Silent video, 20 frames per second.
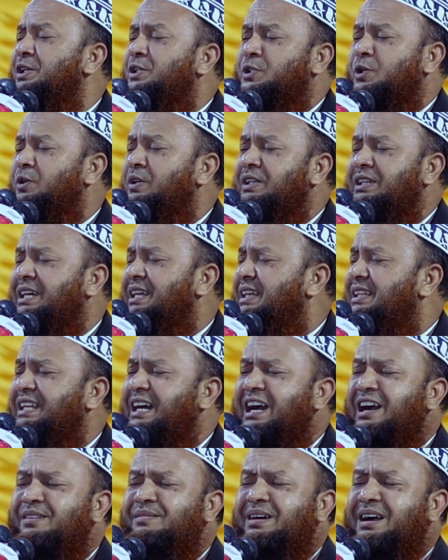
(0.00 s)
শূন্যের
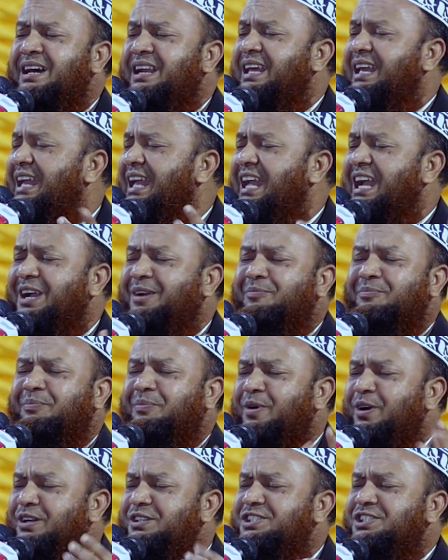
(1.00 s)
দাম আর এক
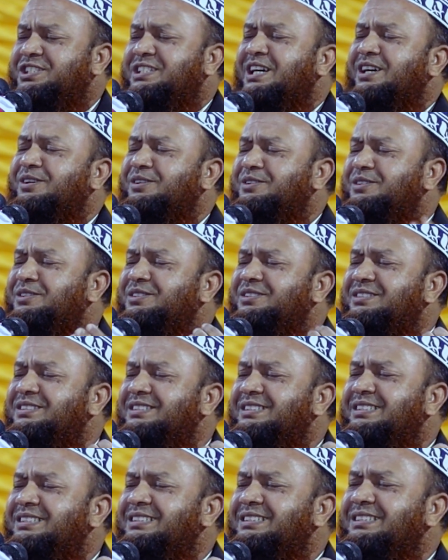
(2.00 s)
পয়সাও
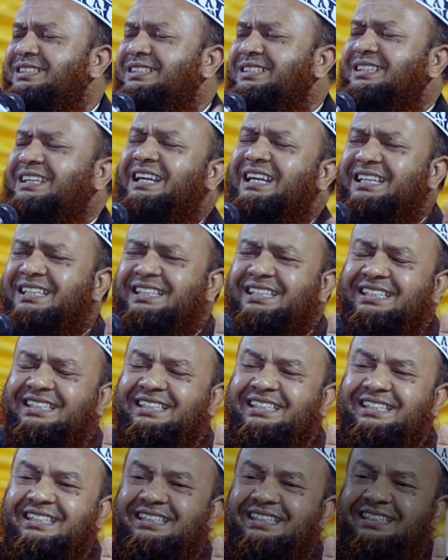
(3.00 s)

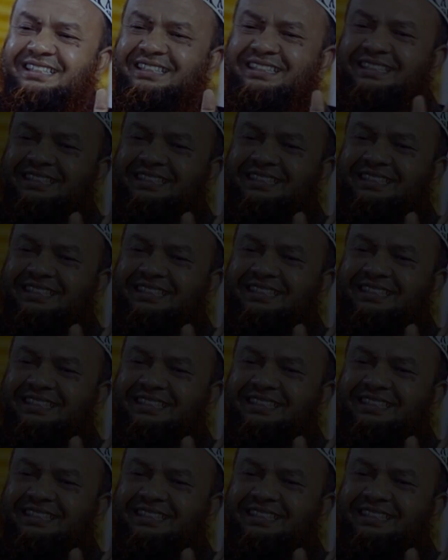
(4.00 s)
নেই